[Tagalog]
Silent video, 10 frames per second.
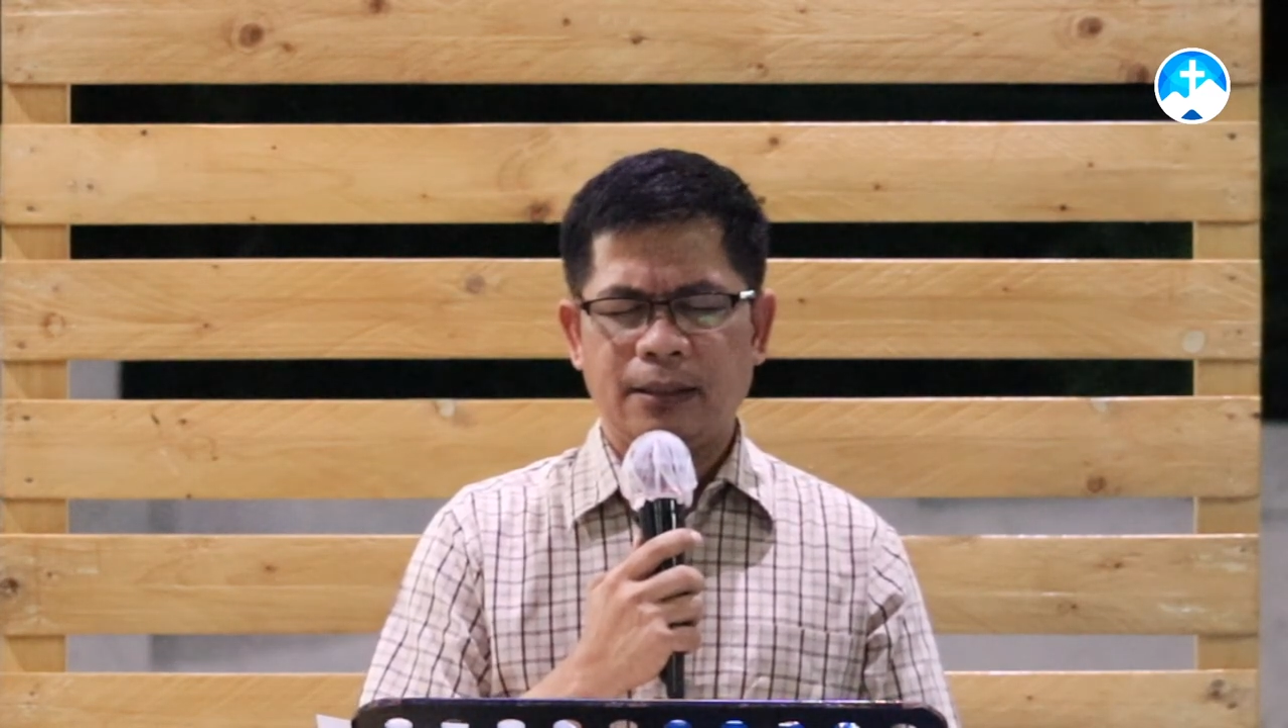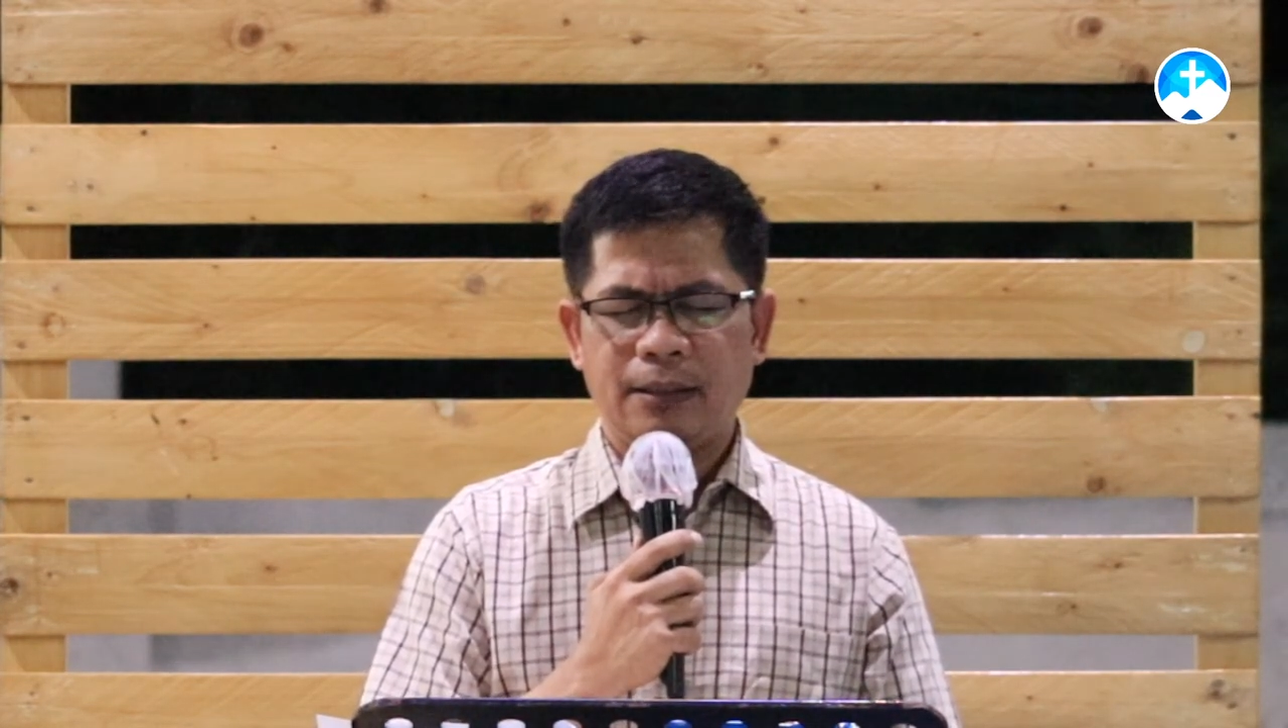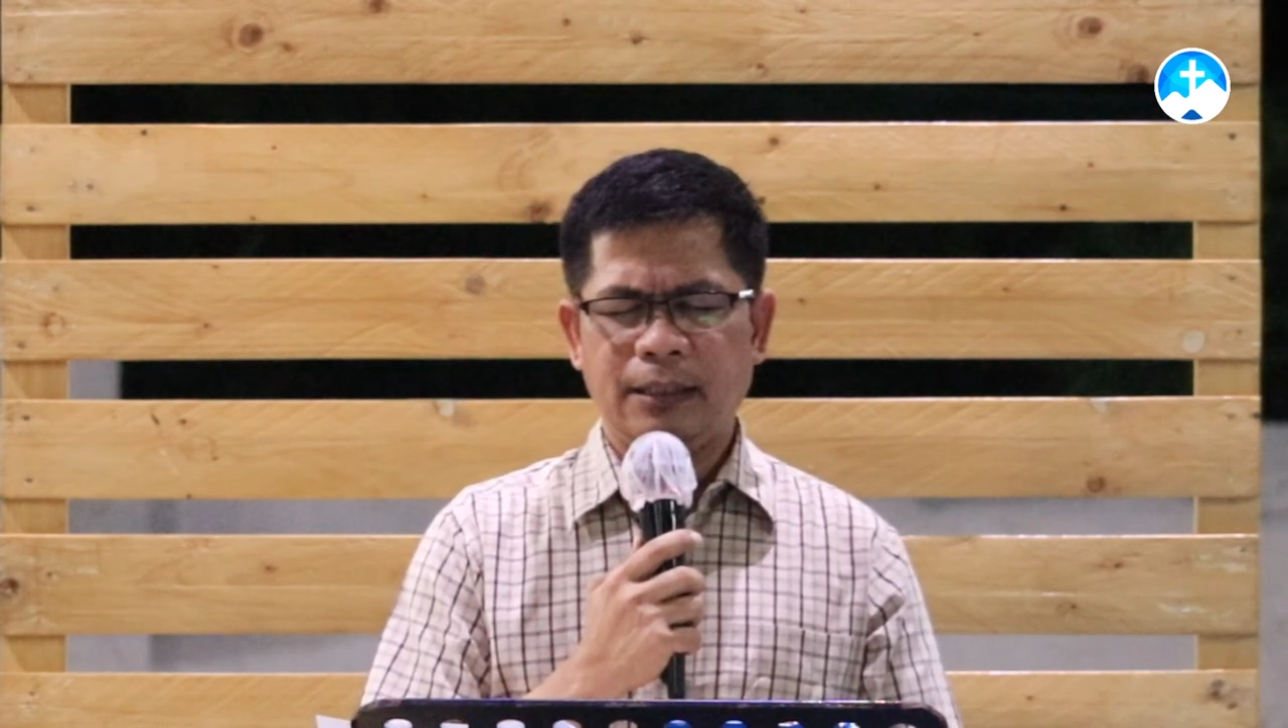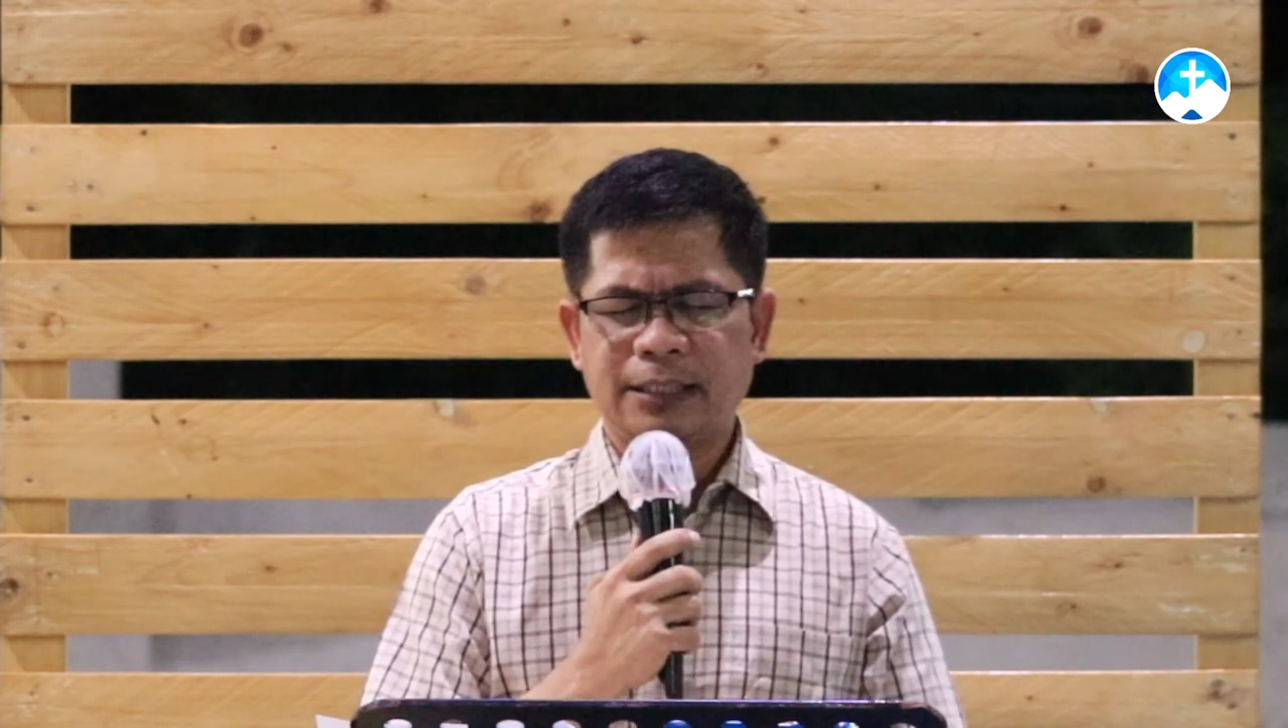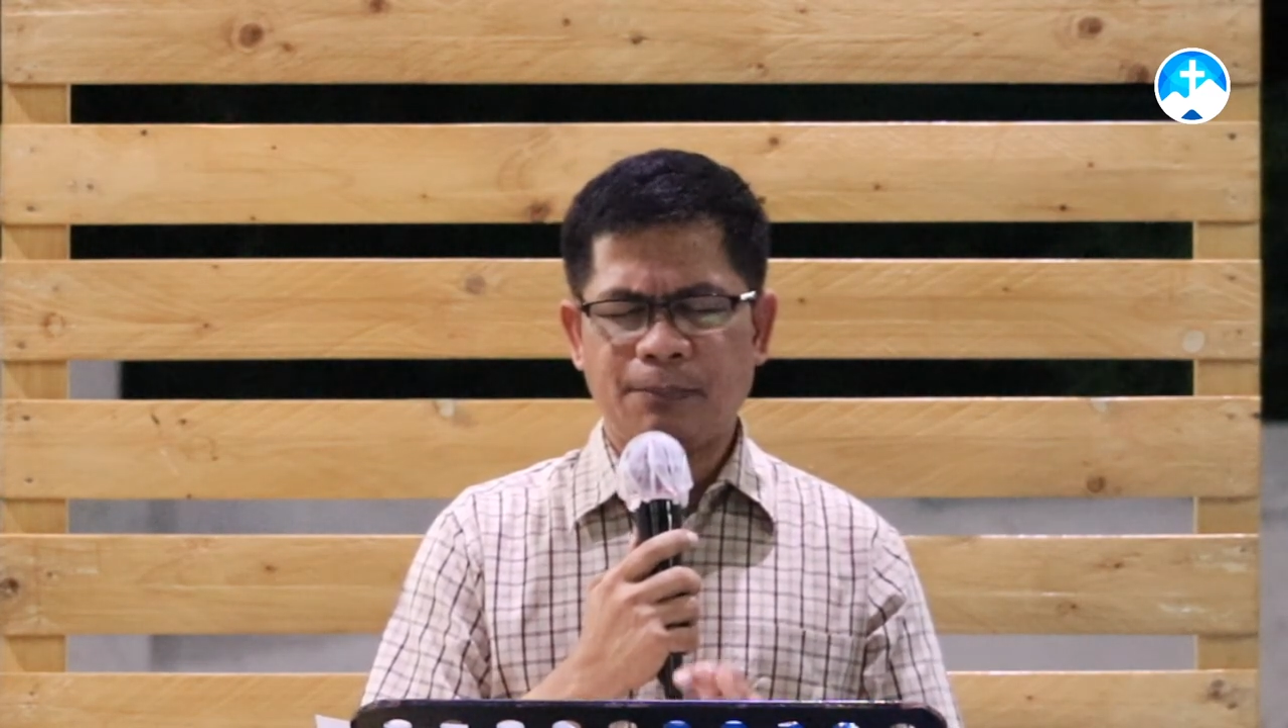
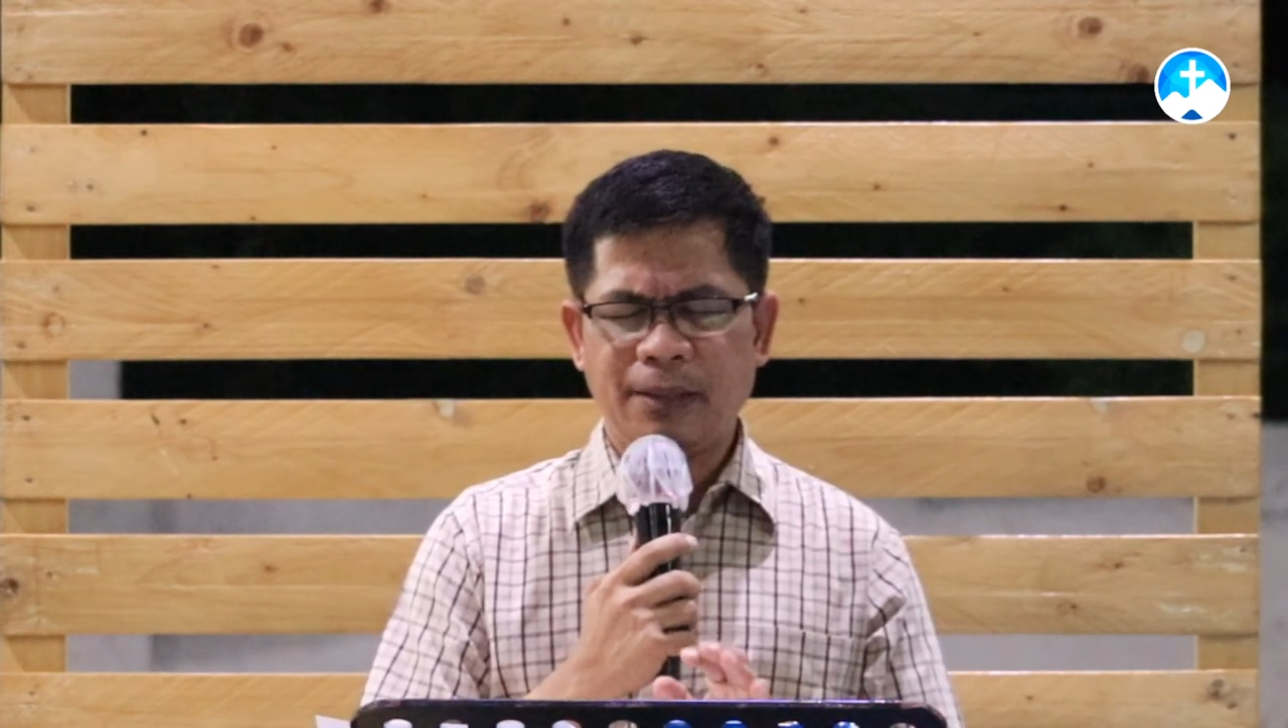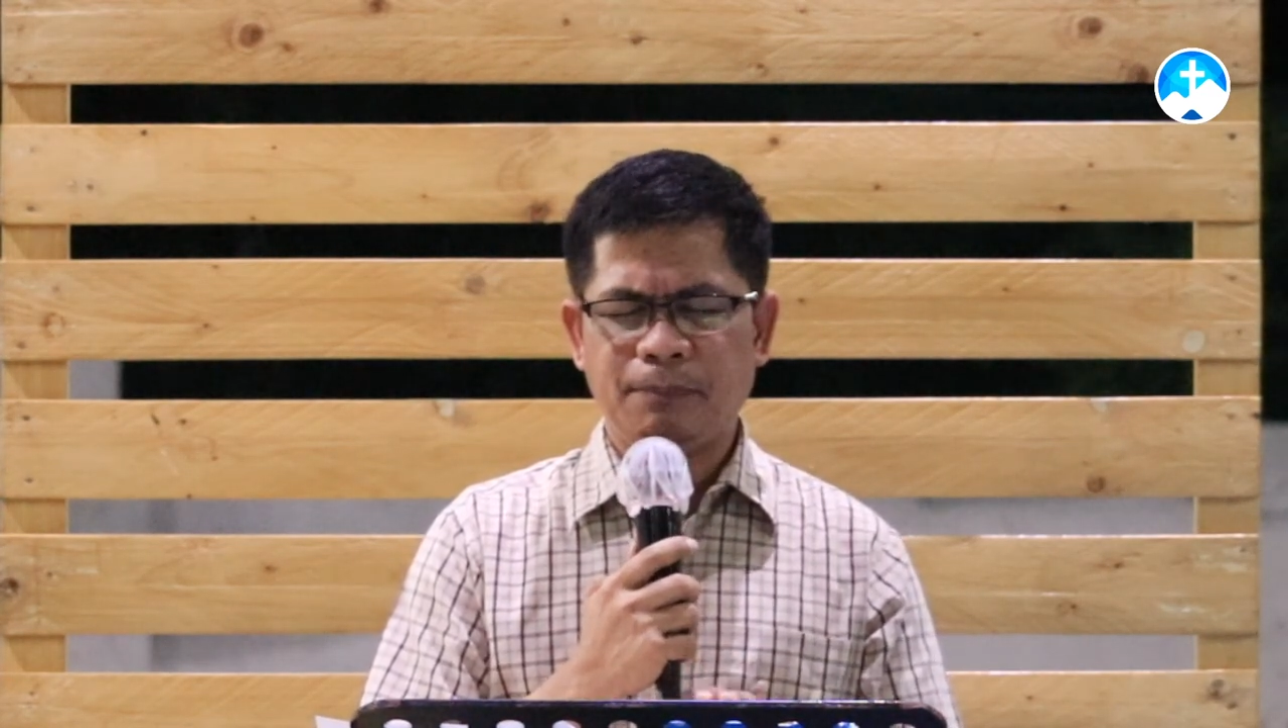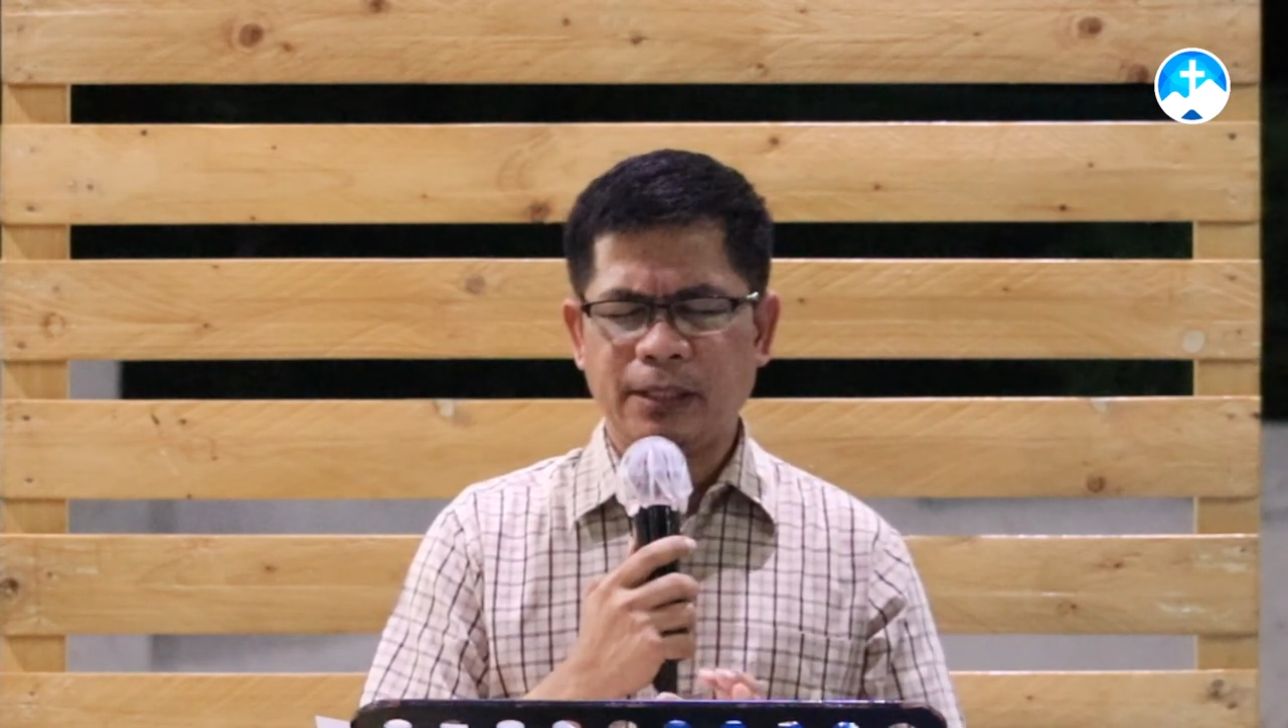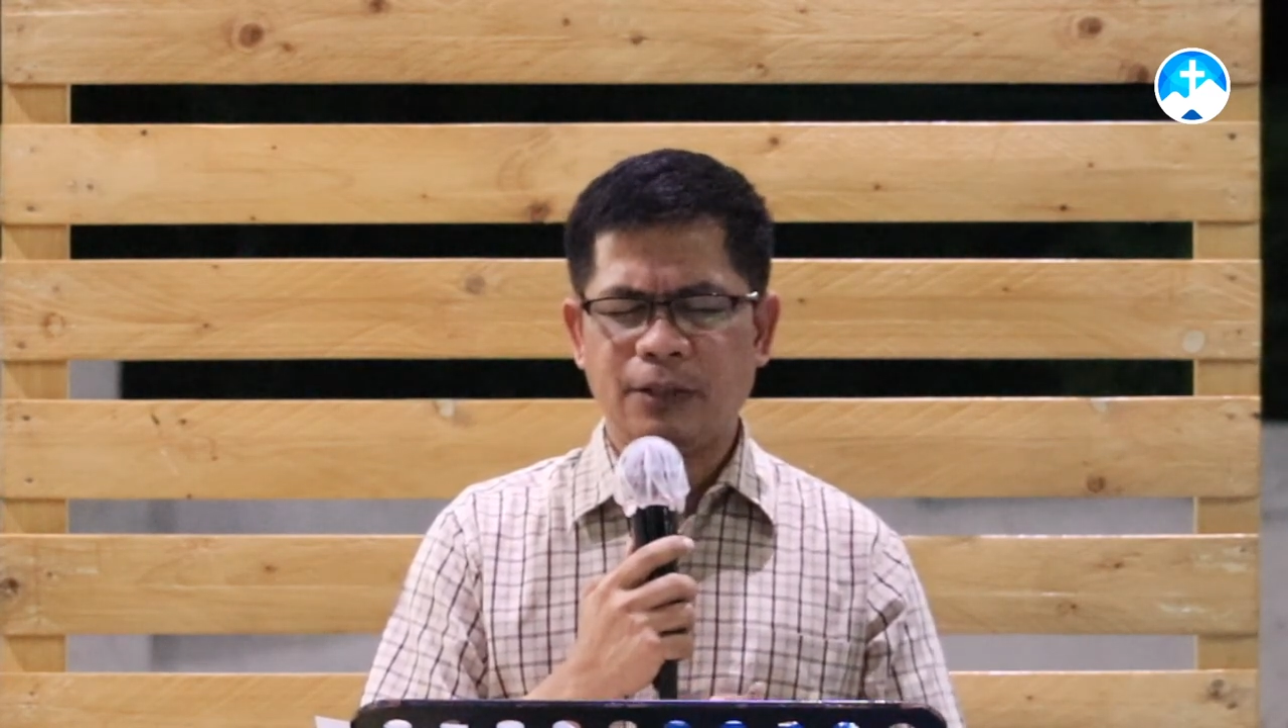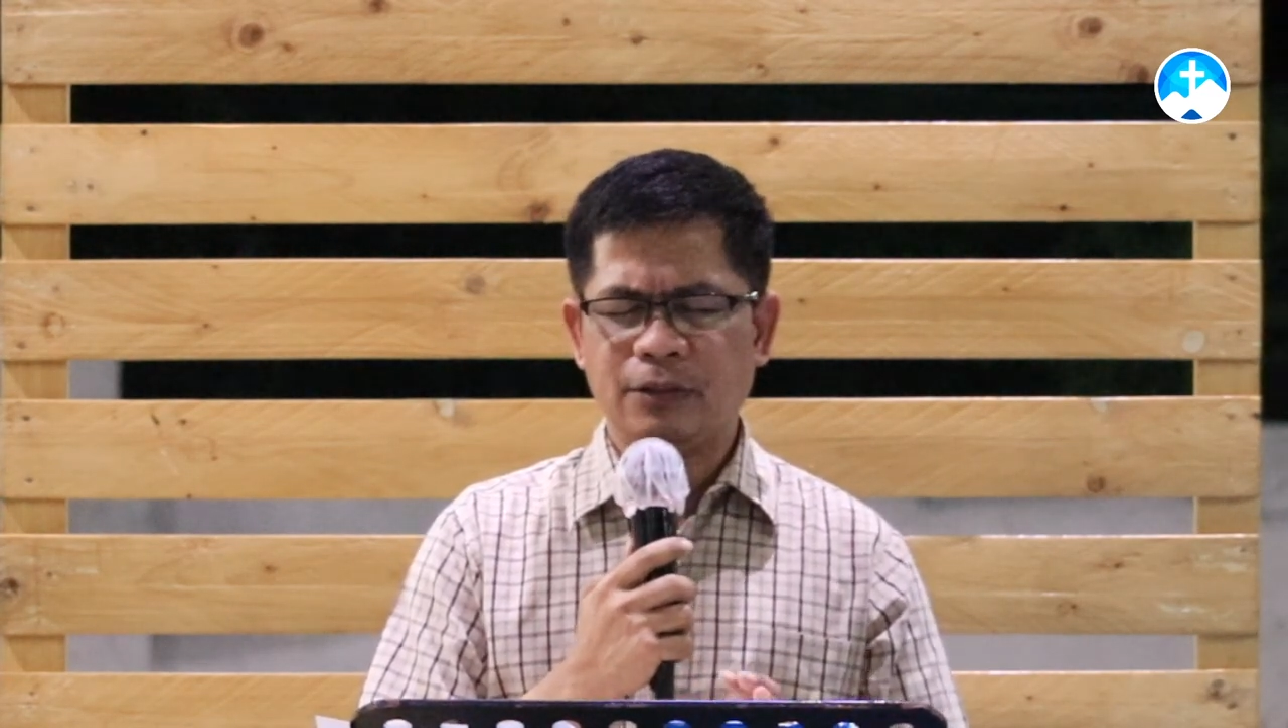isa man, Panginoon,